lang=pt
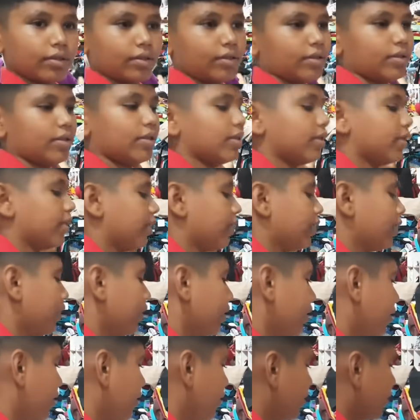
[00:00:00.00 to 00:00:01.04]
lá, viu? Para provar.
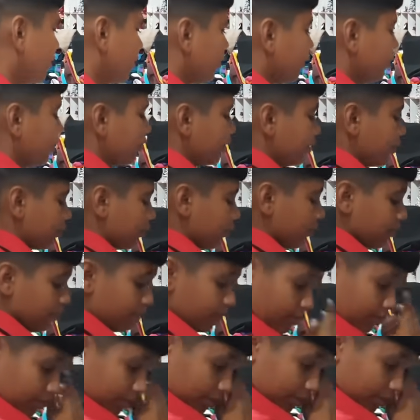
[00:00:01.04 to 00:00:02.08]
As, as cores que você